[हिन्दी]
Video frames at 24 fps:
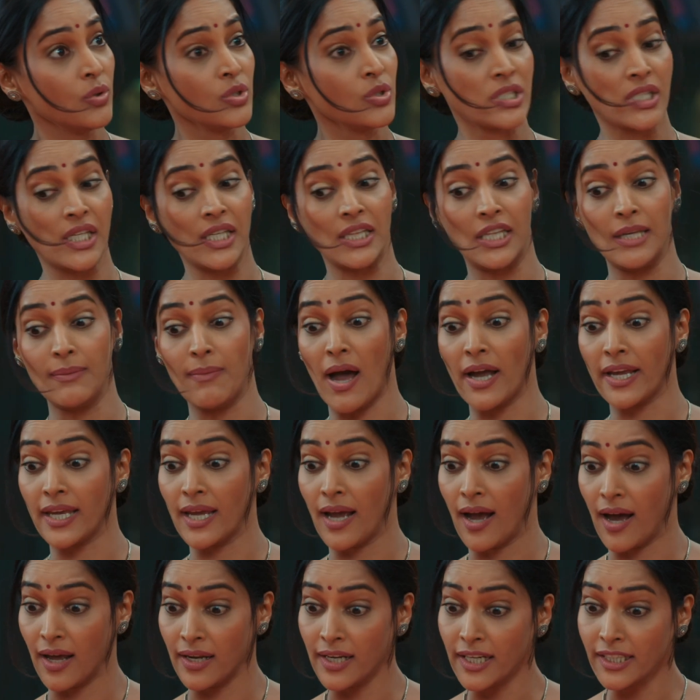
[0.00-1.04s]
उसकी
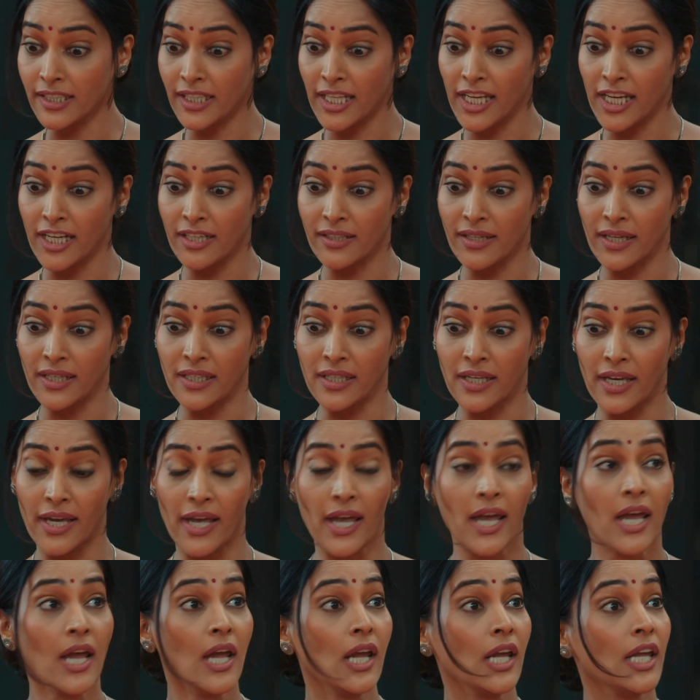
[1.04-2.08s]
दिमागी हालत ठीक नहीं
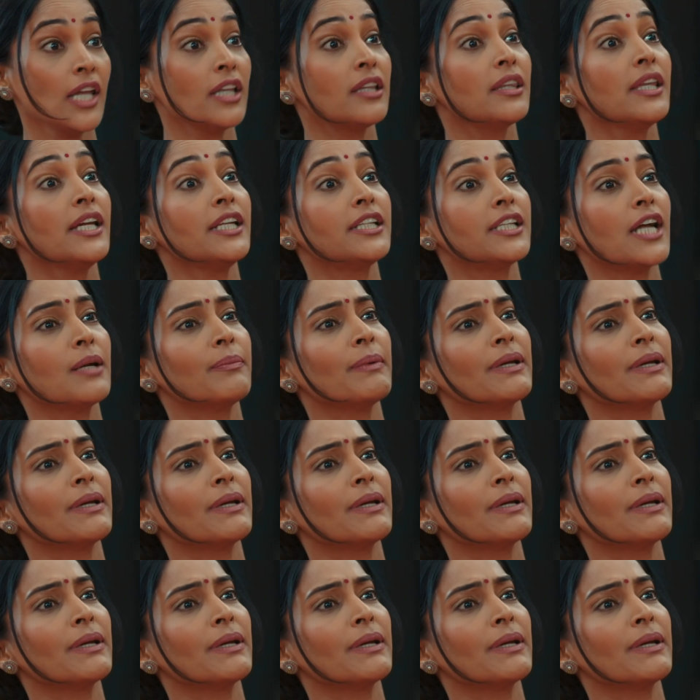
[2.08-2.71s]
है इतनी ठंड